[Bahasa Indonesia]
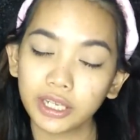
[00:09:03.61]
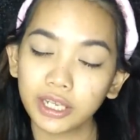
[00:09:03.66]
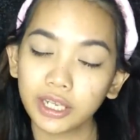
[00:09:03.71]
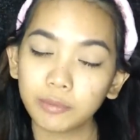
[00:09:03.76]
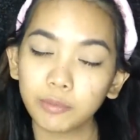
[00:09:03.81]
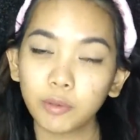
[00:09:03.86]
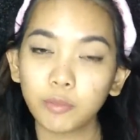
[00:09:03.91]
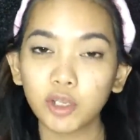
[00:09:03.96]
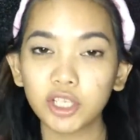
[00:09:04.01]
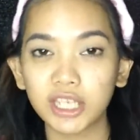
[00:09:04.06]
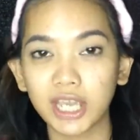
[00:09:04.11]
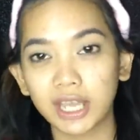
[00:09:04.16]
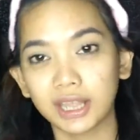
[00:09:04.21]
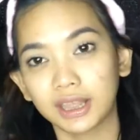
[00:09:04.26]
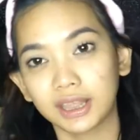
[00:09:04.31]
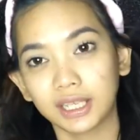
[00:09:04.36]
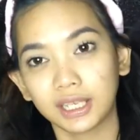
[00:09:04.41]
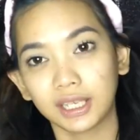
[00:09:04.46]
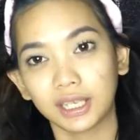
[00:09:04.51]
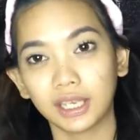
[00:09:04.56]
di bobo
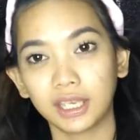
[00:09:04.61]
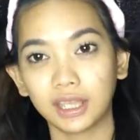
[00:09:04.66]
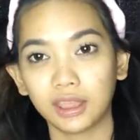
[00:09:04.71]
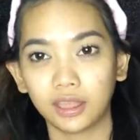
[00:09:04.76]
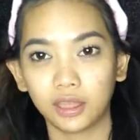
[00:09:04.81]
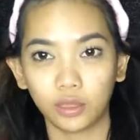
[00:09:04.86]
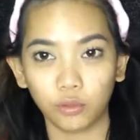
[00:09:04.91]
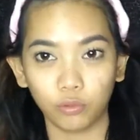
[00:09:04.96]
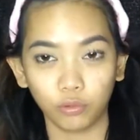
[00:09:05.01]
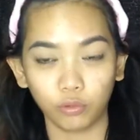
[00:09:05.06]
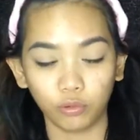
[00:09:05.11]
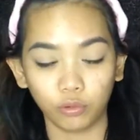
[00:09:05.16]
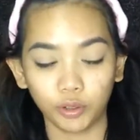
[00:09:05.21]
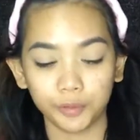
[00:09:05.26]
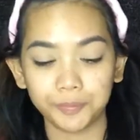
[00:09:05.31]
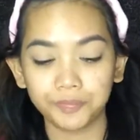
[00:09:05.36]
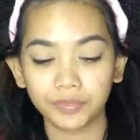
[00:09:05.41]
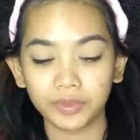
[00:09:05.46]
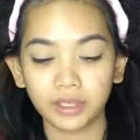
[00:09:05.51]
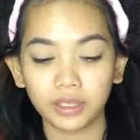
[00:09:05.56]
cantik gitu
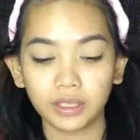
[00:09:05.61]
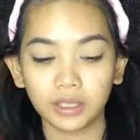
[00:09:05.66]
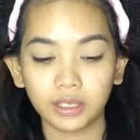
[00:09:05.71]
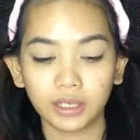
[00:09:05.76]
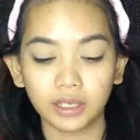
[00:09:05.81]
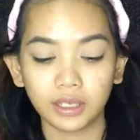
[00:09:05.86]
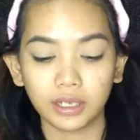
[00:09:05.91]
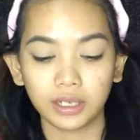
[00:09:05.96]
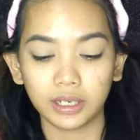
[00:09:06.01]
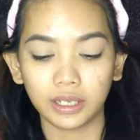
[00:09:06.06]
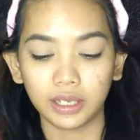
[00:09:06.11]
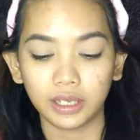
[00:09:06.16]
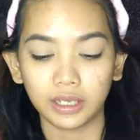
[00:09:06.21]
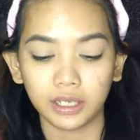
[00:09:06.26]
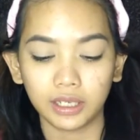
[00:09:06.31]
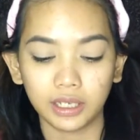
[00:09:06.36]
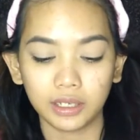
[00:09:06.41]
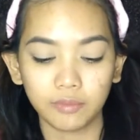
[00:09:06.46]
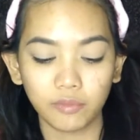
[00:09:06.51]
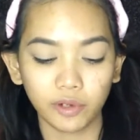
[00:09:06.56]
nah
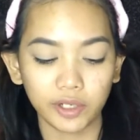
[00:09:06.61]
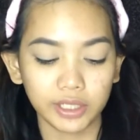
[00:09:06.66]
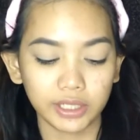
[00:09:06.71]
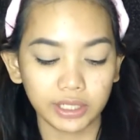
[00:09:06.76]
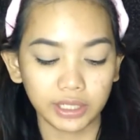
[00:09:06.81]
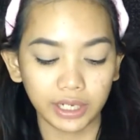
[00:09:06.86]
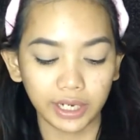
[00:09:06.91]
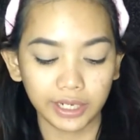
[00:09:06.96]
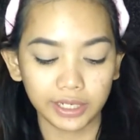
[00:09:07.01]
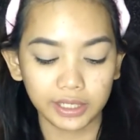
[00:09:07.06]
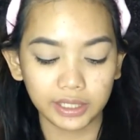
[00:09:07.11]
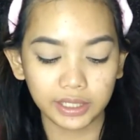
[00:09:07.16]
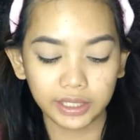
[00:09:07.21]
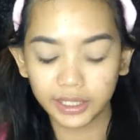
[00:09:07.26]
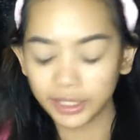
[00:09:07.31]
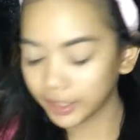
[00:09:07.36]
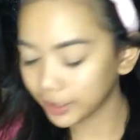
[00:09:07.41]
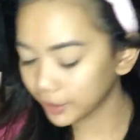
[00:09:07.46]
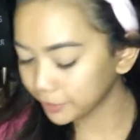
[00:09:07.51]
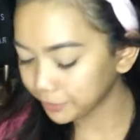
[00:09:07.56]
ini
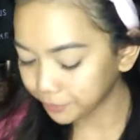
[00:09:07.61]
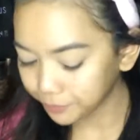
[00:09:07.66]
moisturizer